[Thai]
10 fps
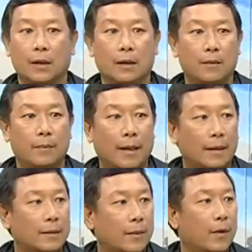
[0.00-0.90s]
หรือ
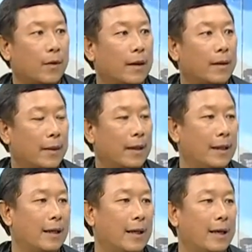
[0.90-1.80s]
บ้านจำลองให้กับ
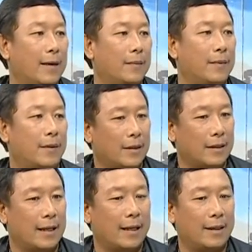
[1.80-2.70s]
ผีอย่างเงี้ยครับเรา
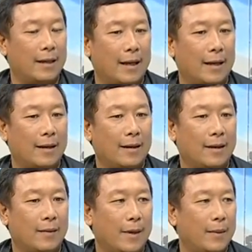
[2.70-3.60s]
จะใช้
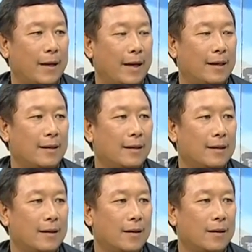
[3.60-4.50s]
ไม้ไผ่หรือ